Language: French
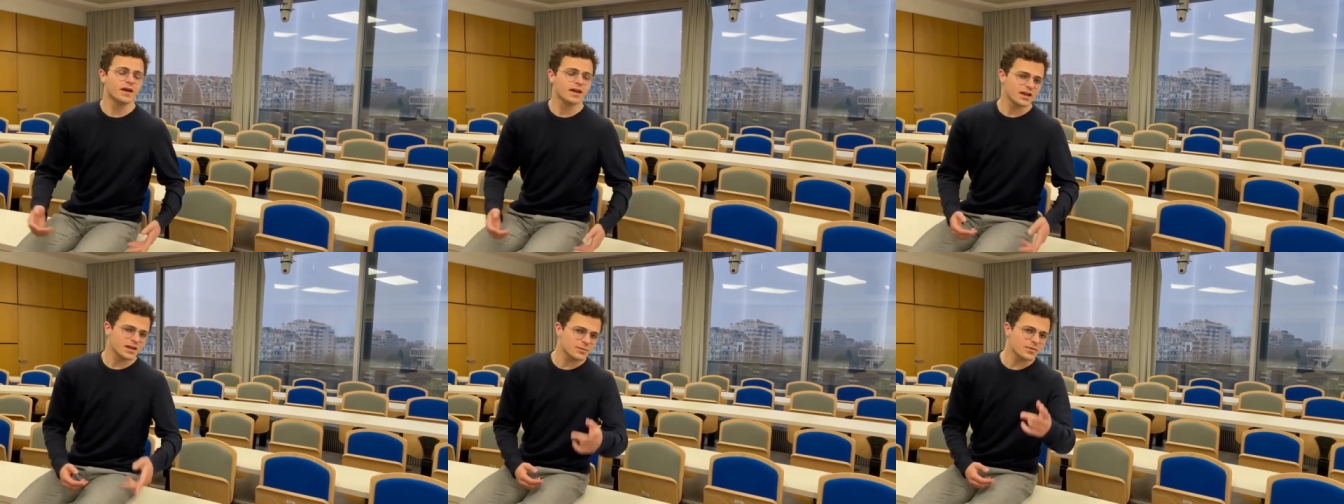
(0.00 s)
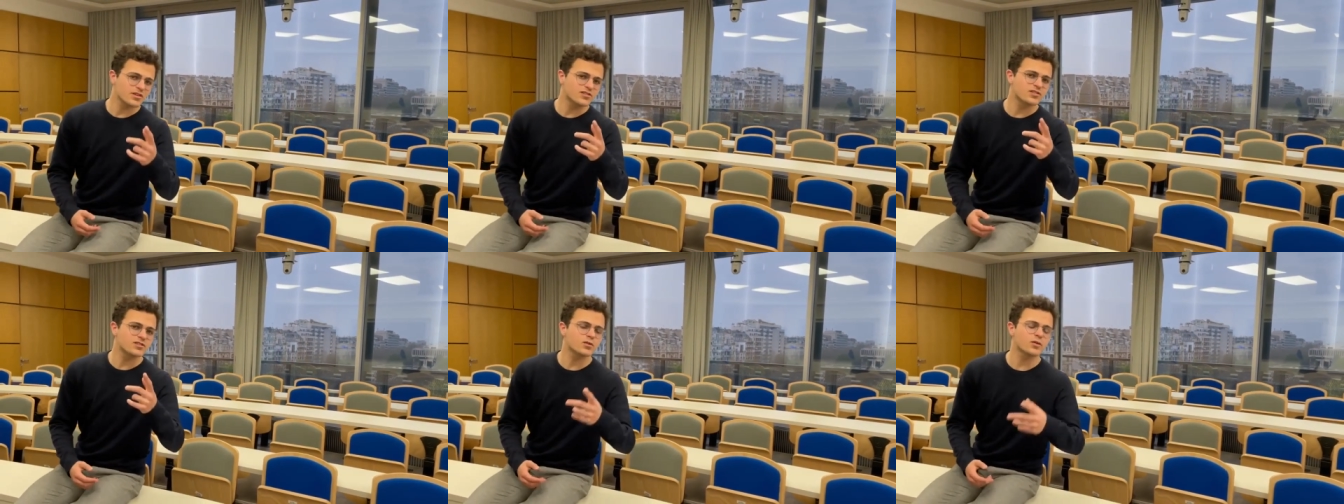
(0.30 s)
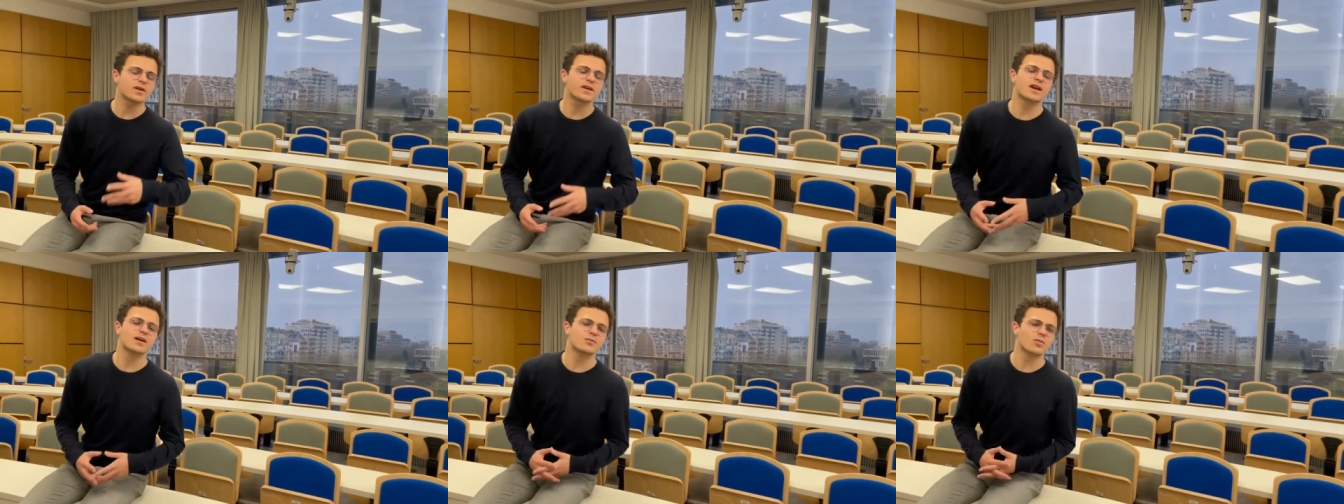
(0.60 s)
Imaginons
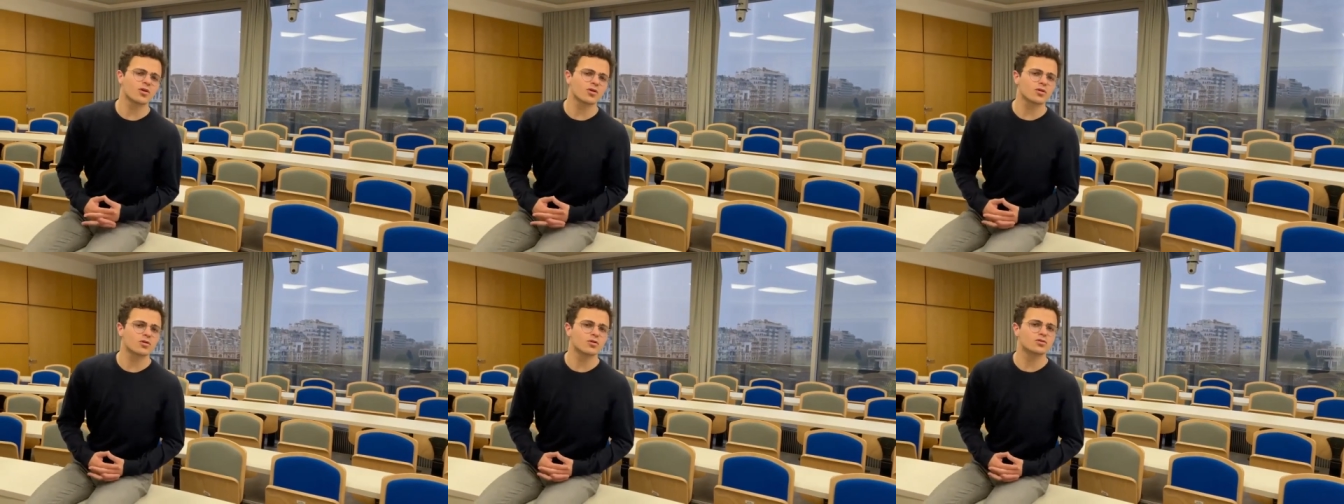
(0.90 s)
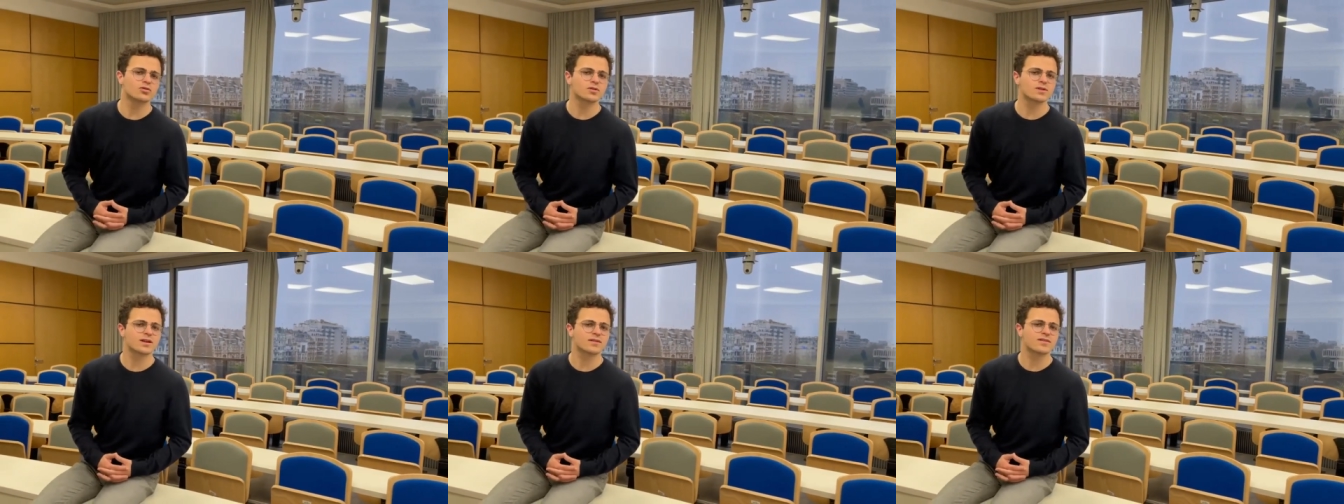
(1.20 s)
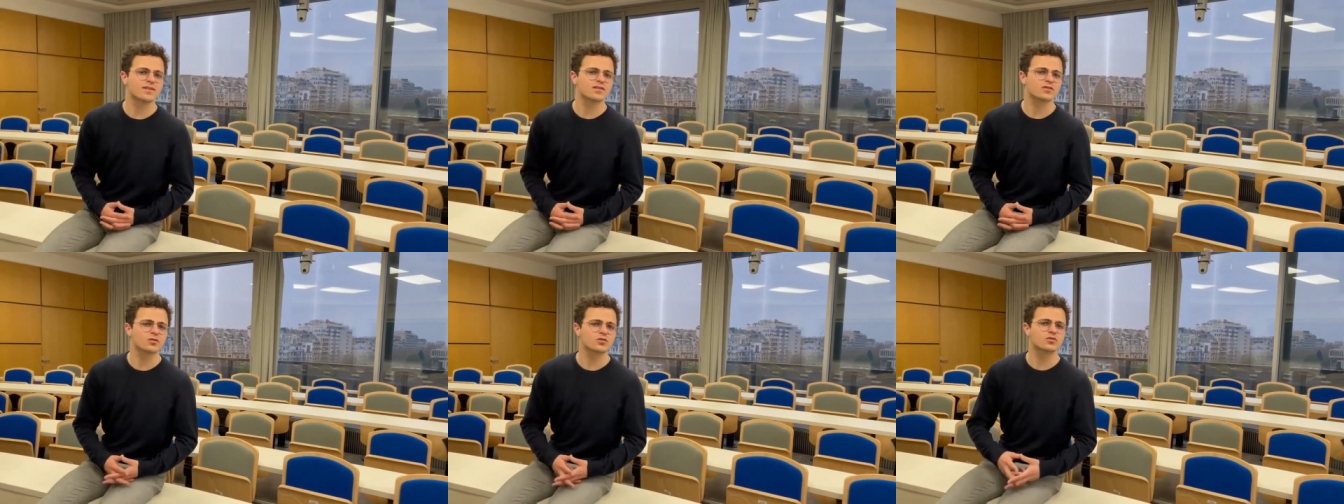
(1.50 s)
également que le taux
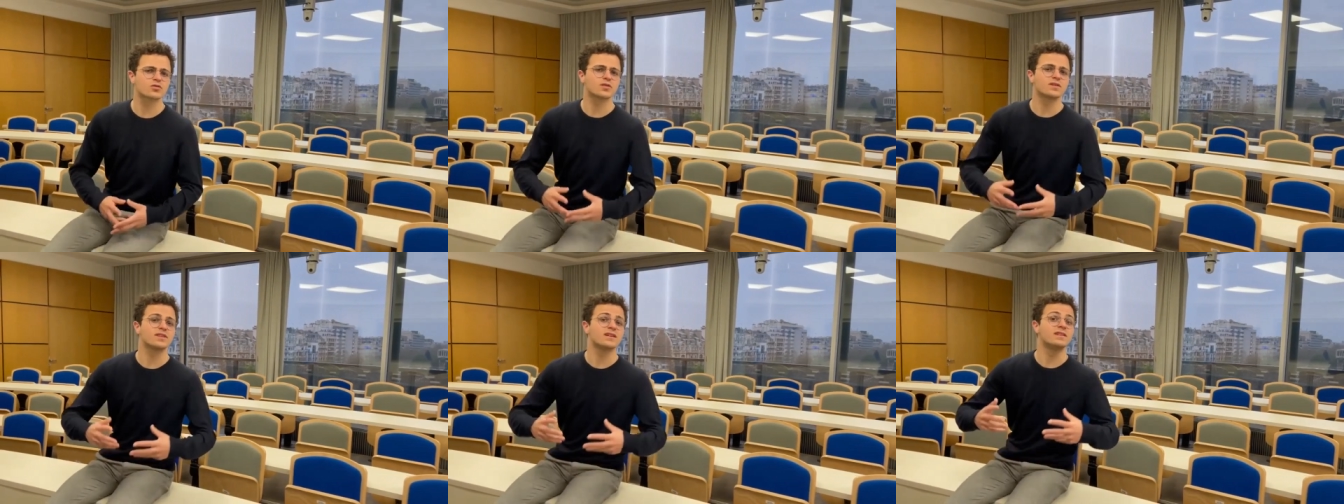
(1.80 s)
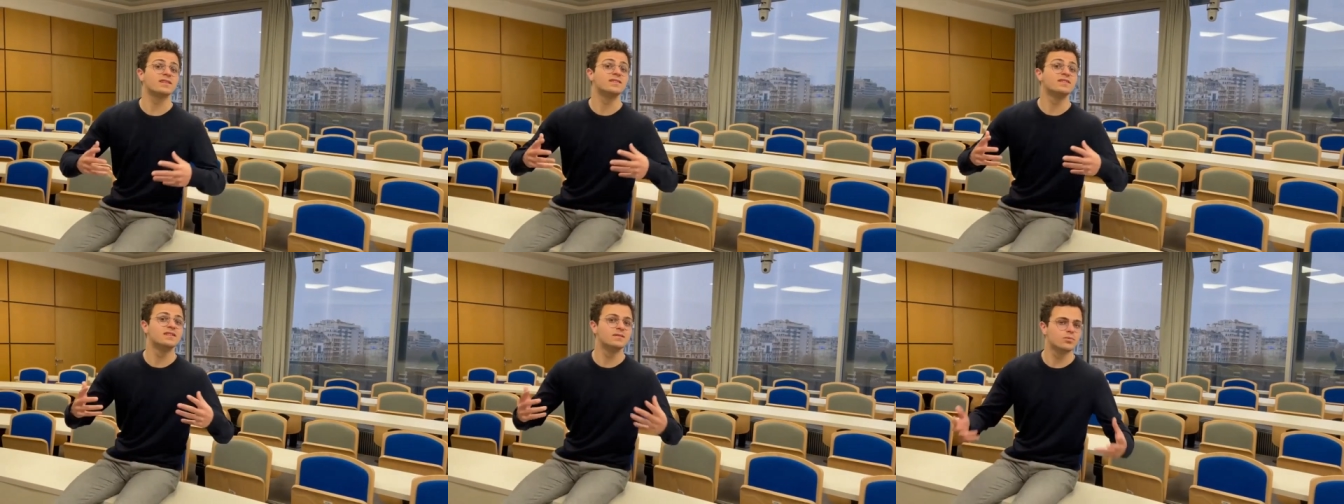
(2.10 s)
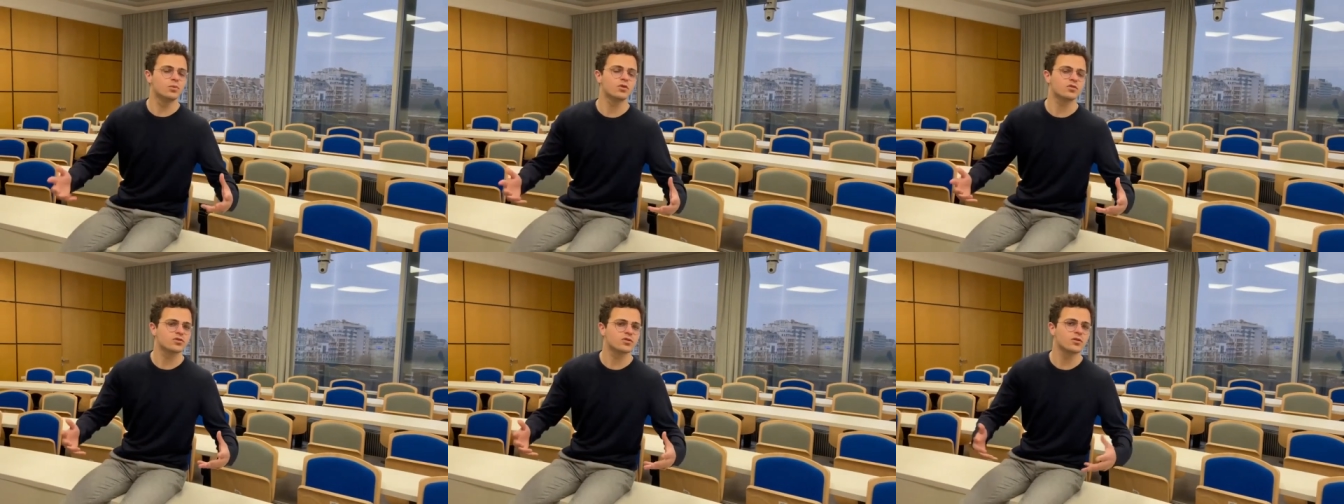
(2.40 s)
d'inflation soit à
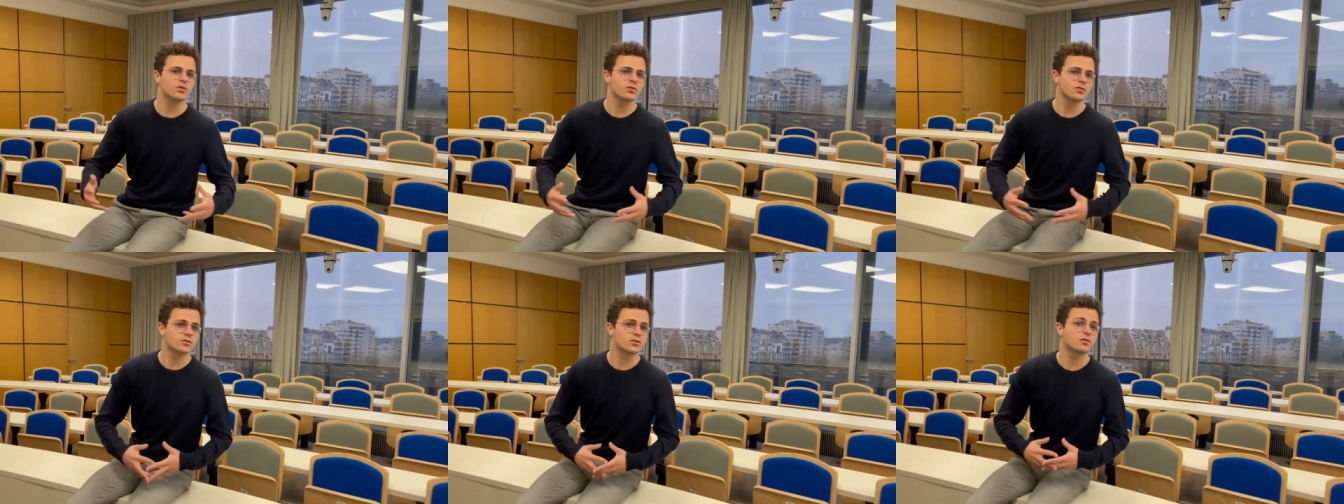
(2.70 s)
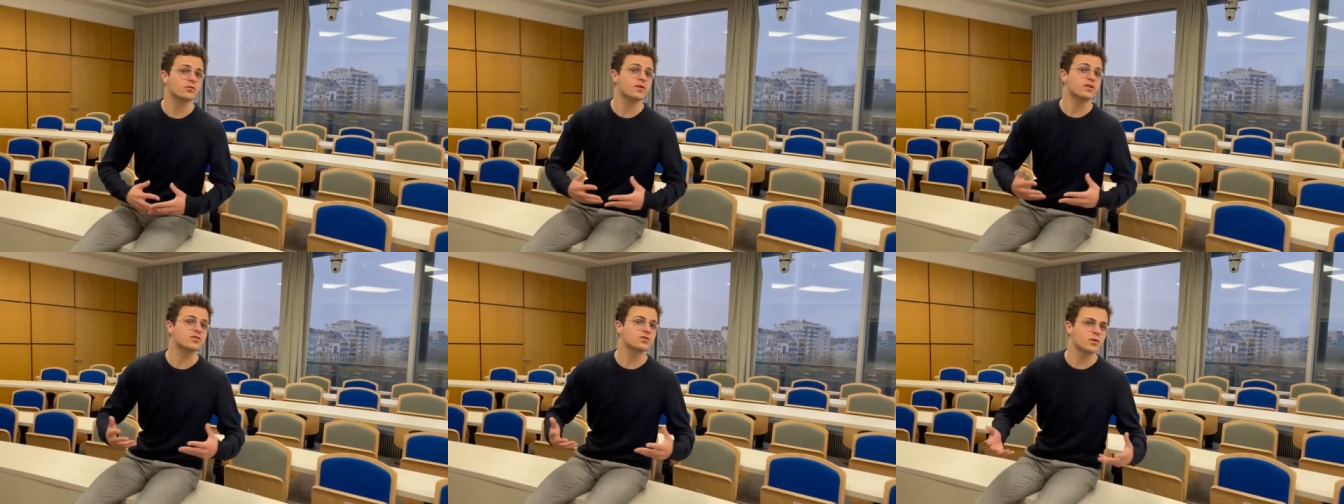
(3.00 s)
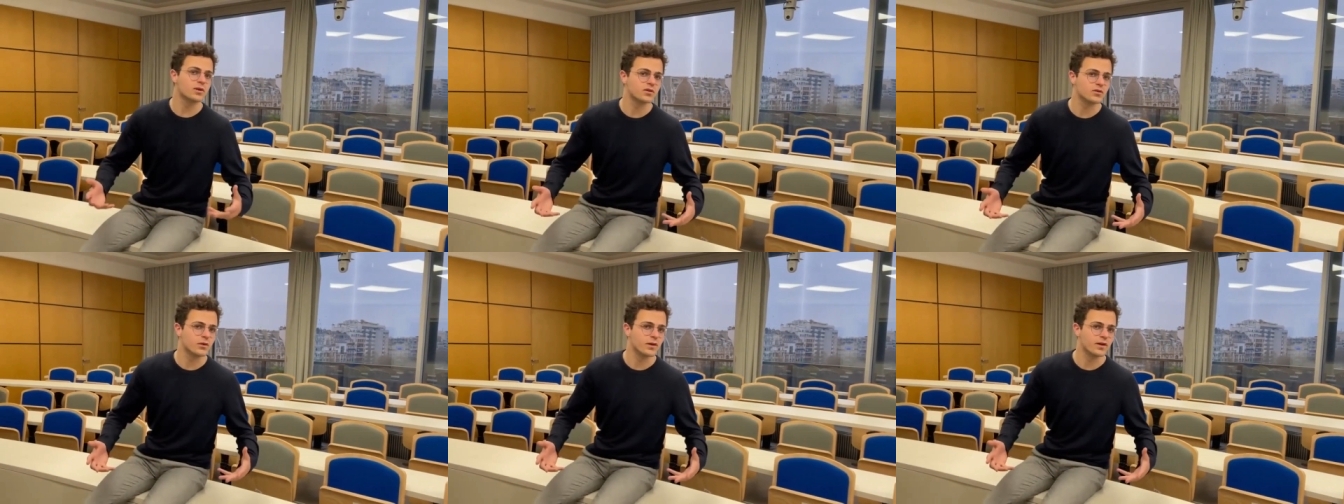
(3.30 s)
10% de façon
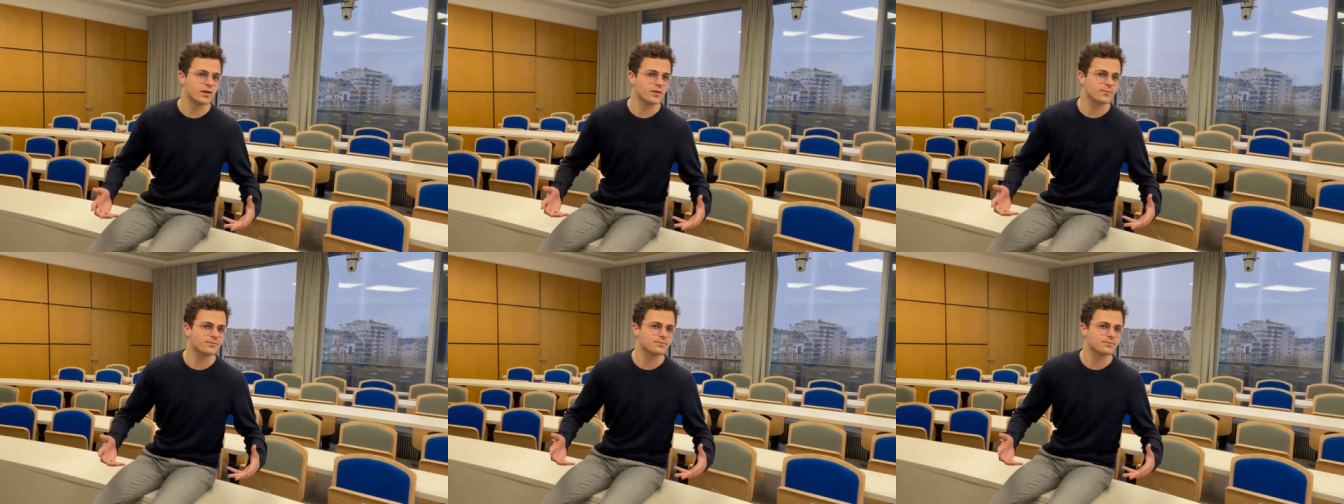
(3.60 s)
annuelle.